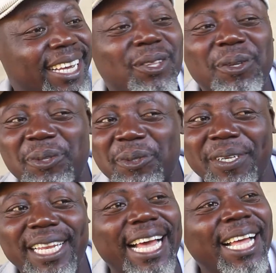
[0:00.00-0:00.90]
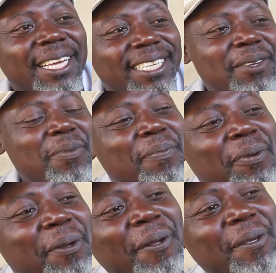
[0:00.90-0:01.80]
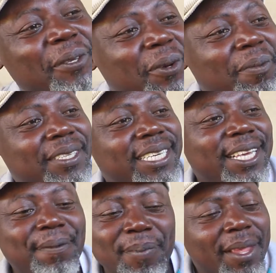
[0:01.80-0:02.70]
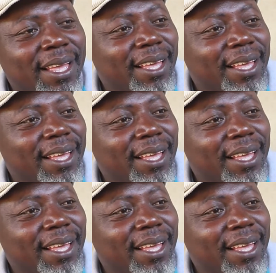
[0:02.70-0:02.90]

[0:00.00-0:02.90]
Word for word: Et ton sourire là, dis-moi un peu, c'est comme si